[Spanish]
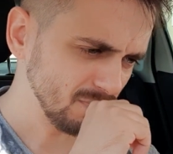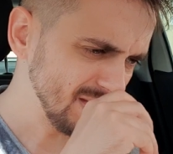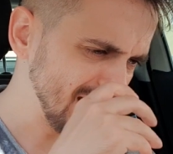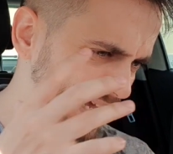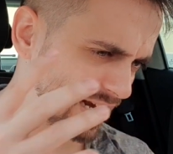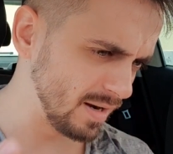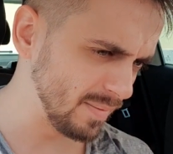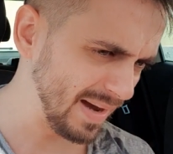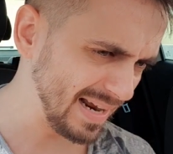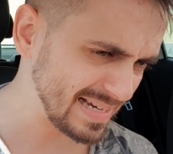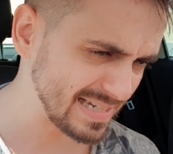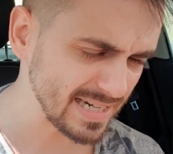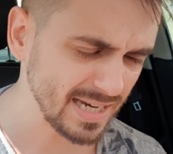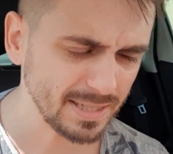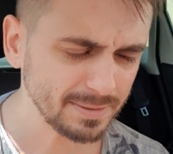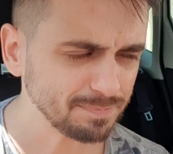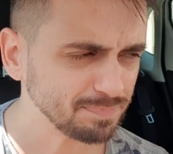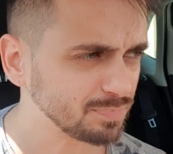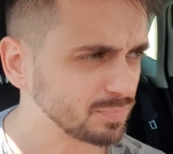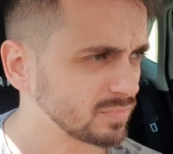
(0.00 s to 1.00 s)
el
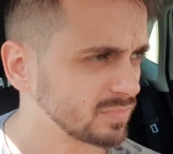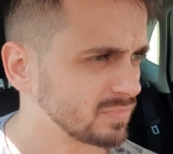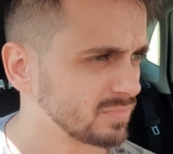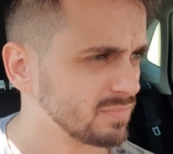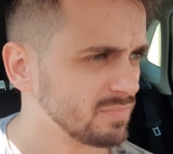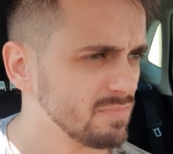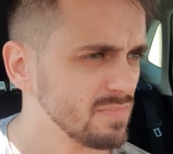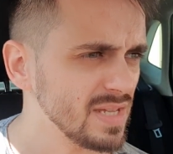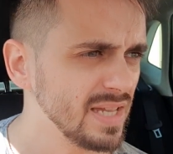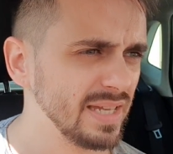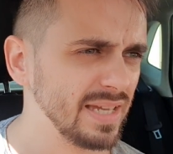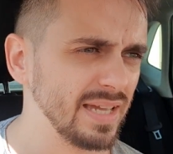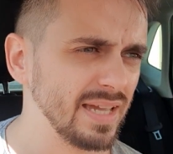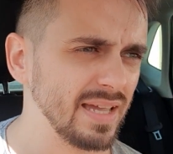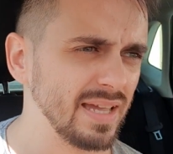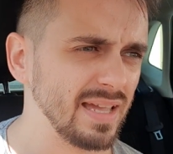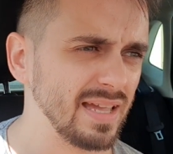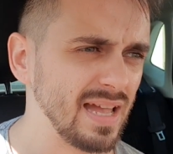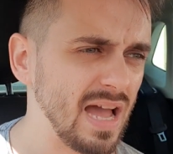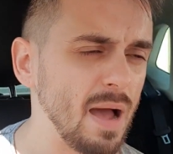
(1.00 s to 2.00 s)
Barça
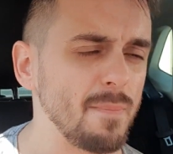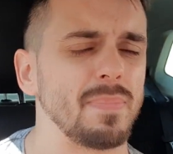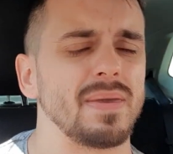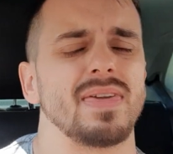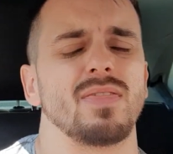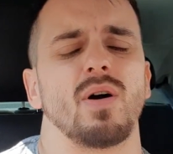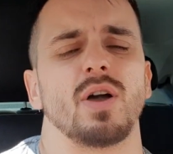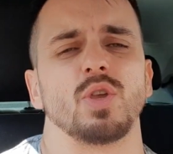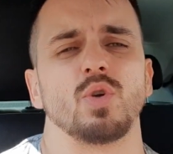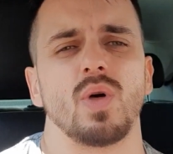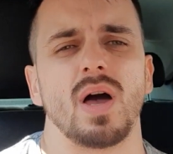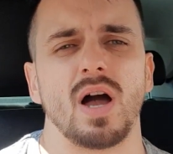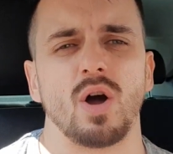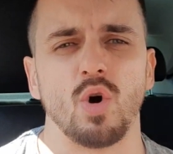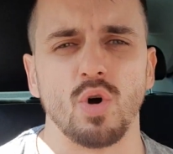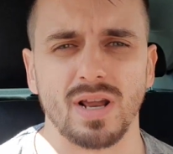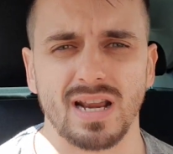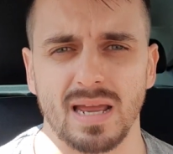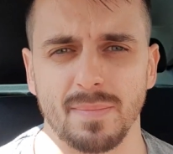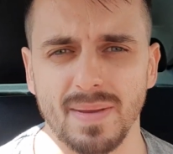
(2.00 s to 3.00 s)
eh, ha pedido ayuda a
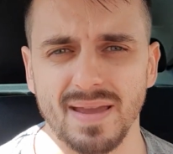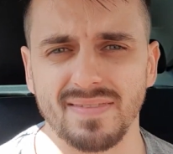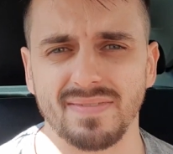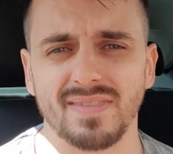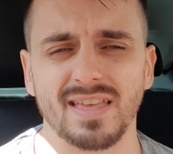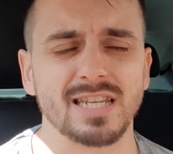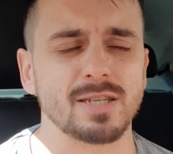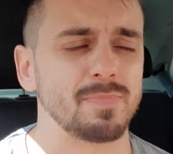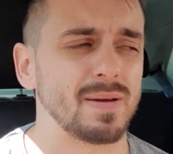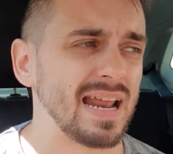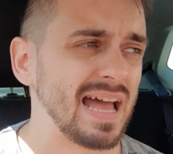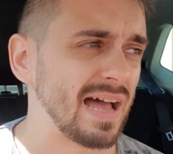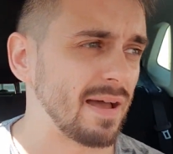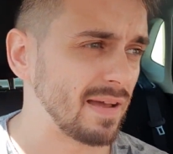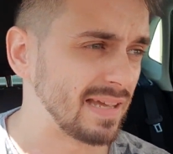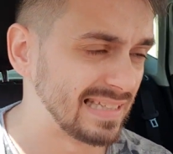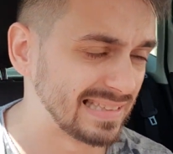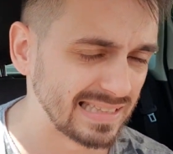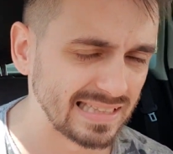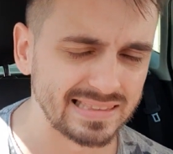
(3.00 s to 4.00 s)
Jorge Méndez para
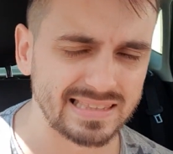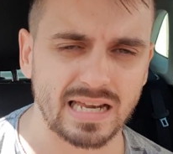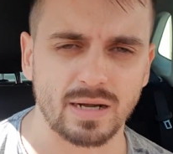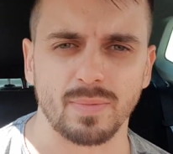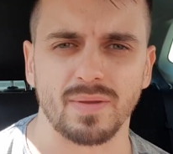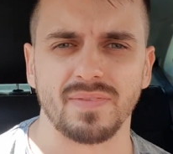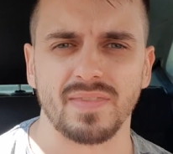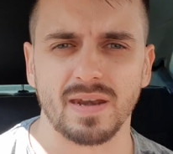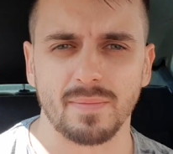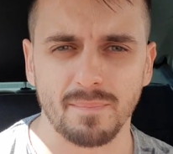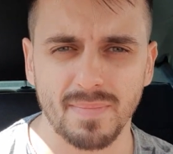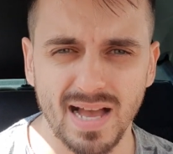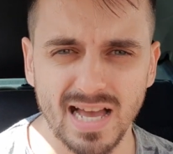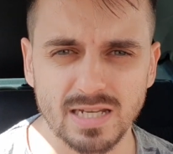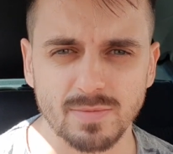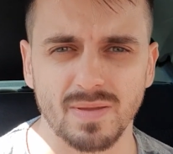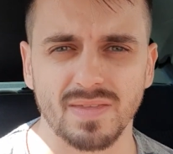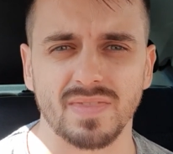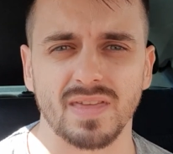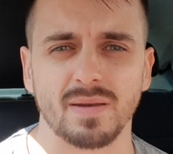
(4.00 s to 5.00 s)
intentar vender
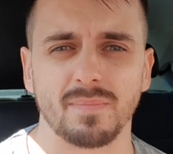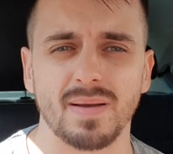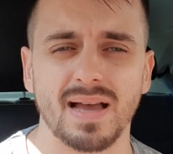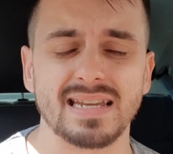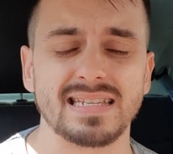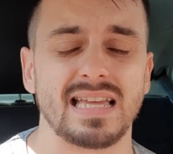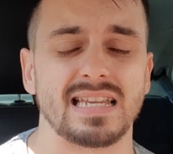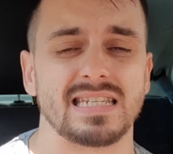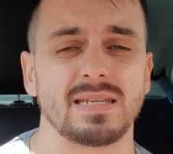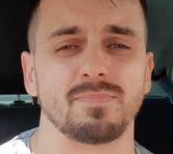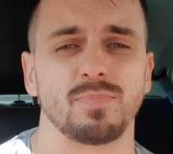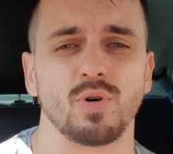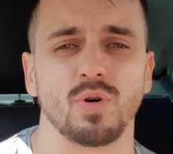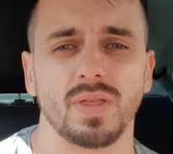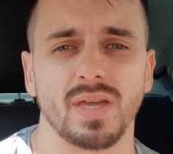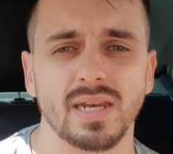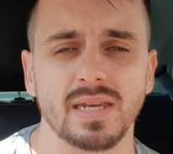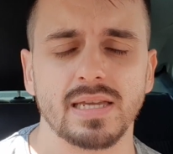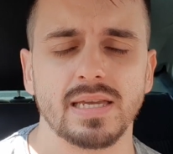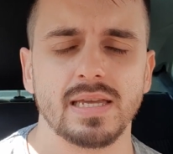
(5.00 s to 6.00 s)
más, vender más y así
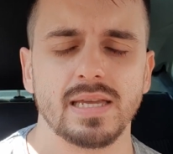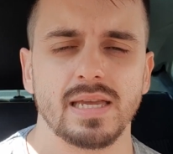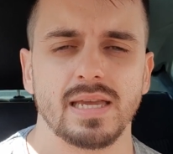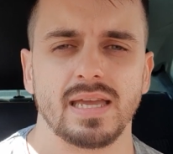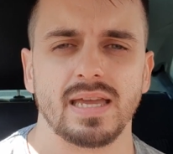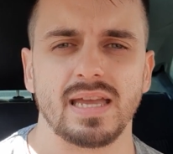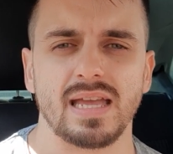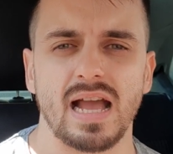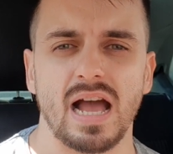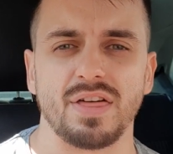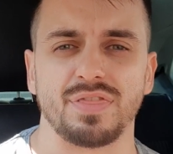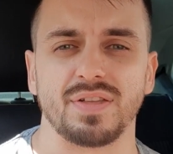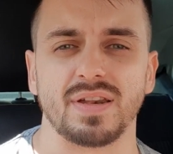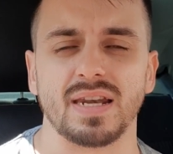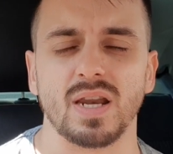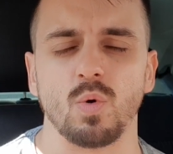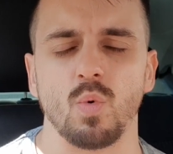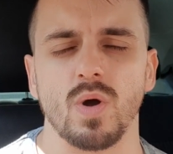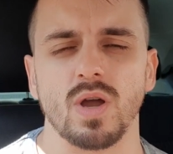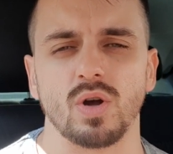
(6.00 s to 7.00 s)
poder eh,
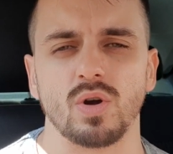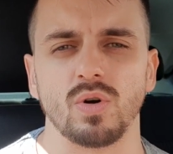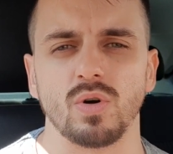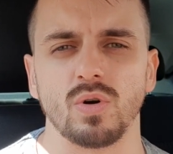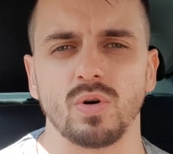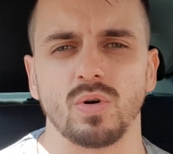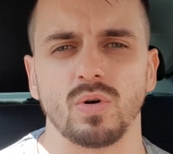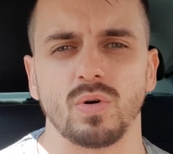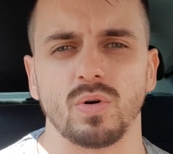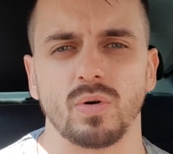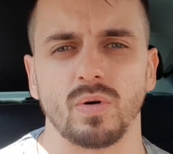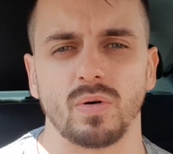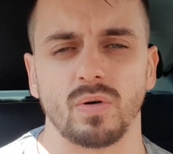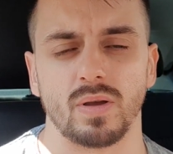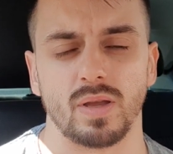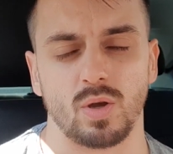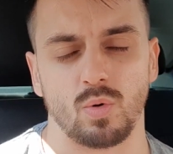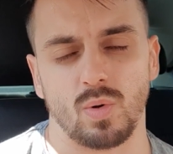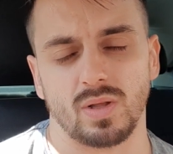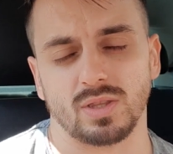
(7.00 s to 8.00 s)
hacerle hueco
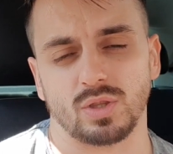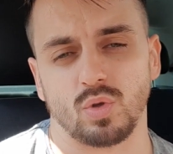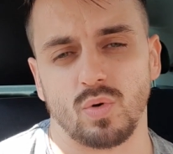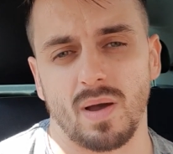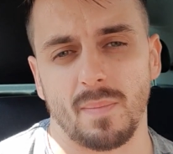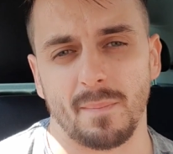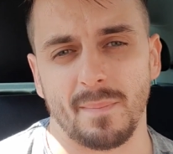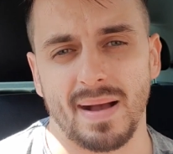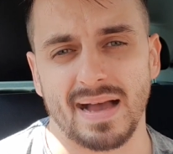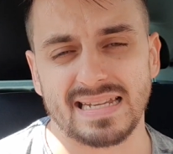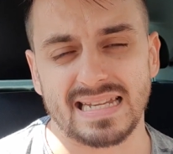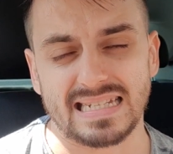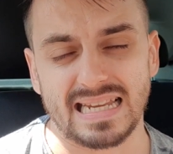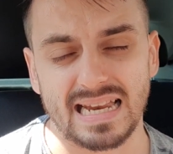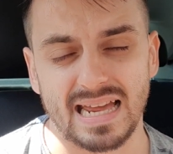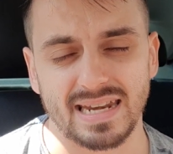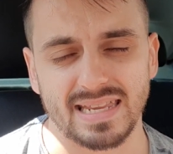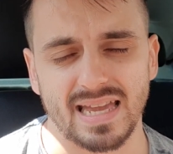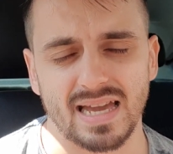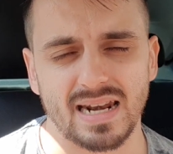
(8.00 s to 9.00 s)
en cuanto a masa
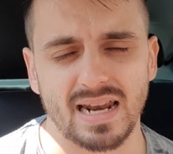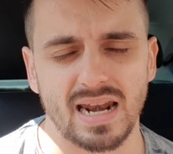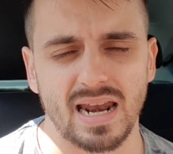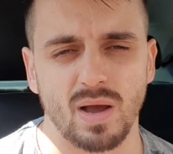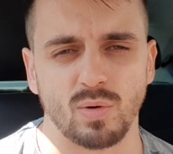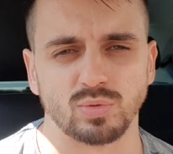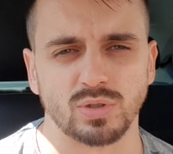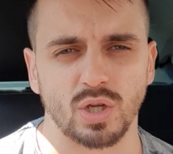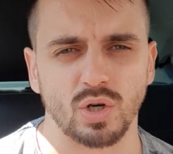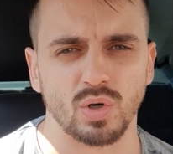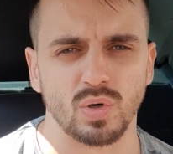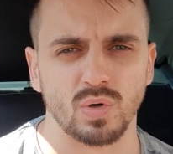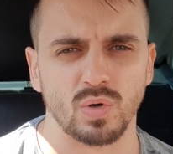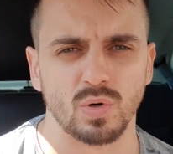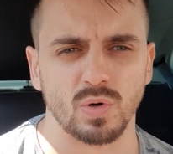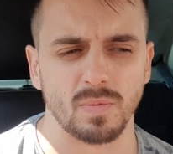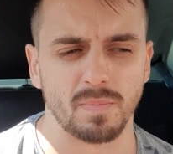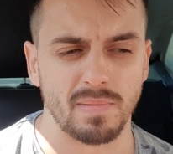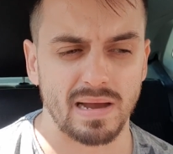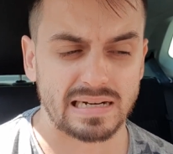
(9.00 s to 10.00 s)
salarial a
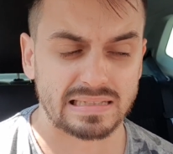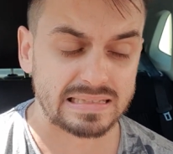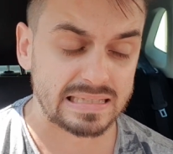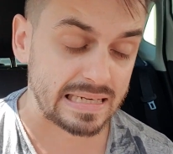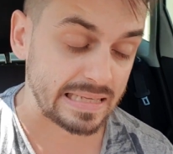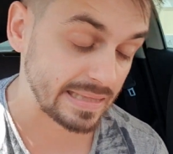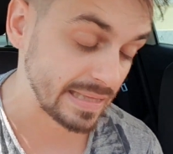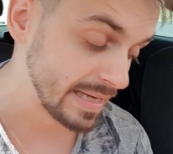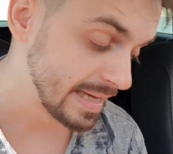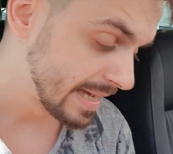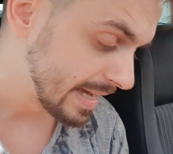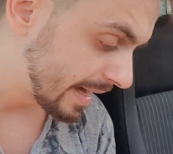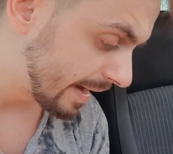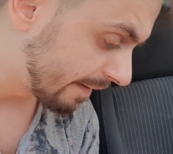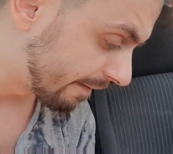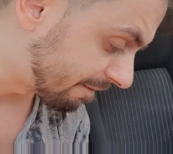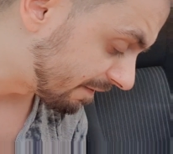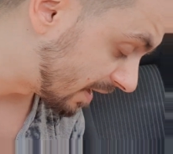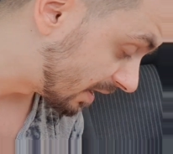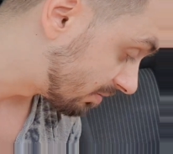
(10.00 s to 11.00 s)
Lautaro Martínez.
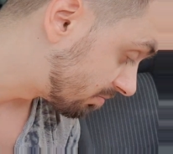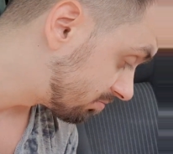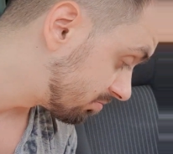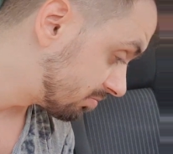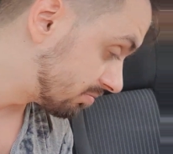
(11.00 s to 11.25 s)
En fin,